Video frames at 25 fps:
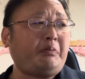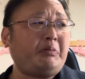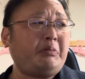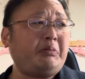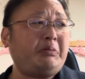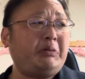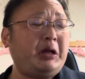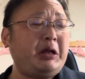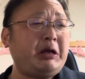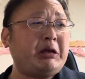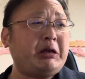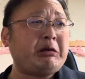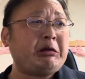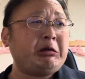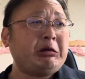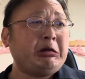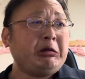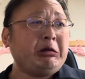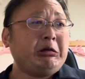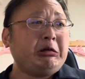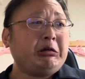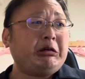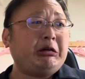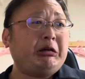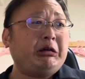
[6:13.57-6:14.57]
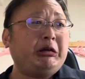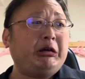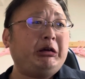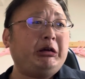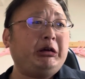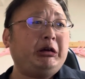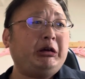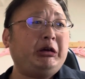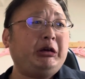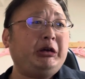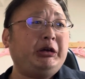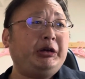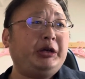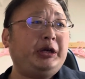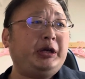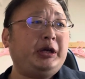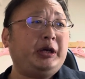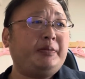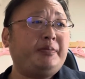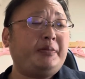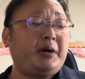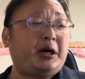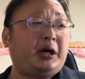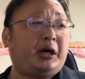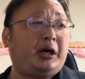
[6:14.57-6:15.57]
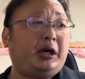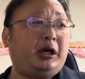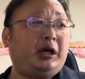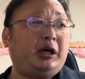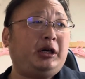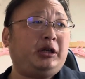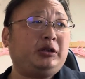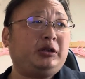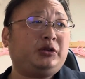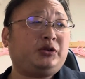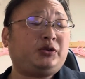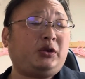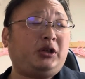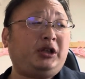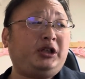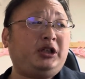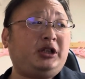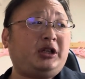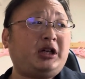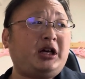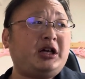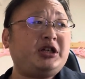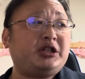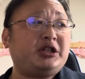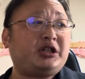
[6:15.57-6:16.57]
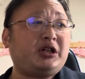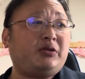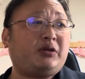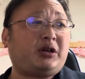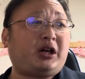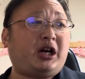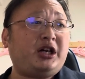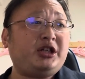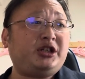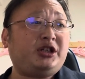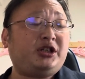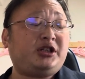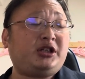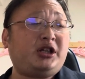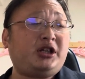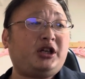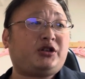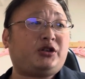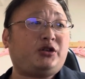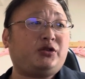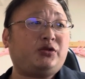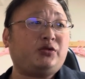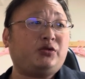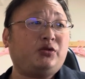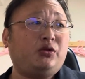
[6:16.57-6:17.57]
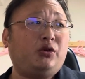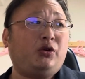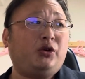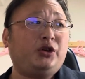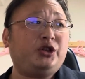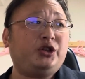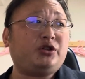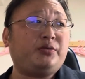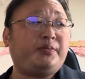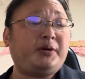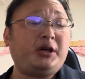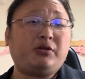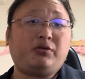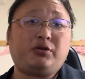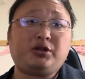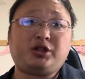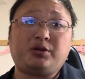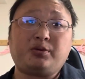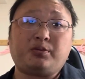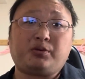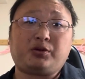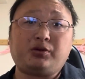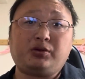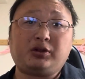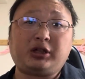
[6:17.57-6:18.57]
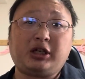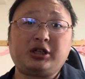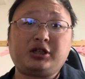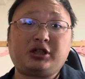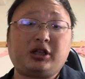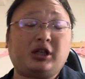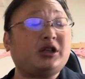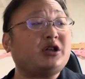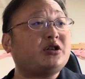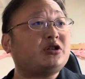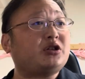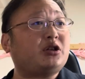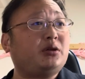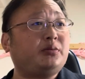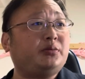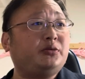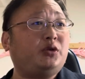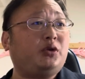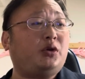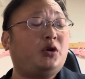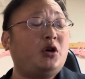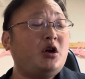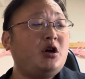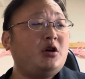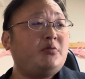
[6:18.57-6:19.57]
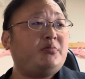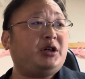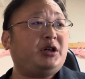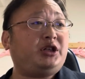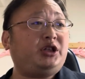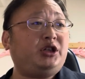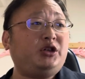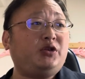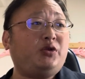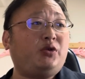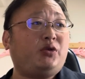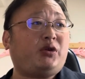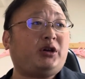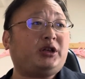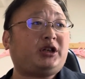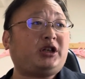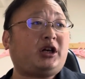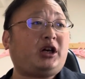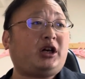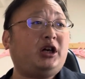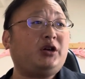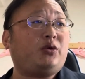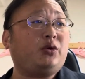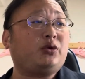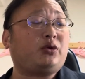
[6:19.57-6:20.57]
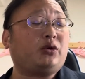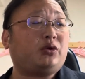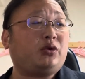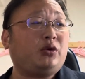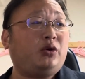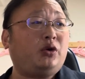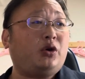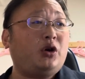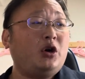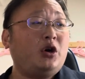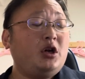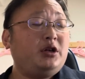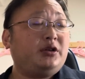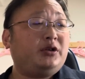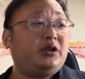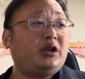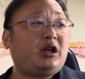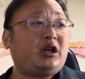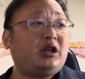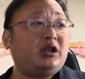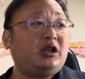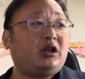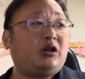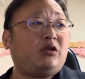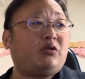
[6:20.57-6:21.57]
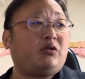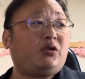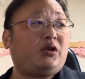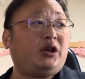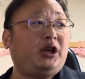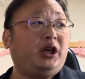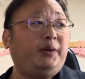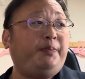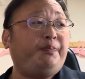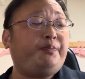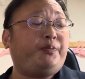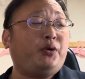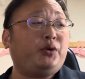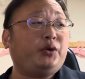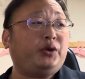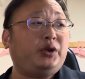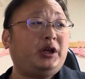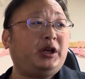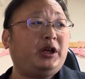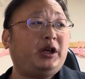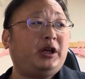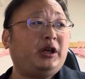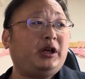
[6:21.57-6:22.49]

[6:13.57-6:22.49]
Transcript: で、えー、まあ、それに対しての開示請求を一応弁護士にも相談したんですけども、まあ、費用が高いことと、なかなかこれ一本で、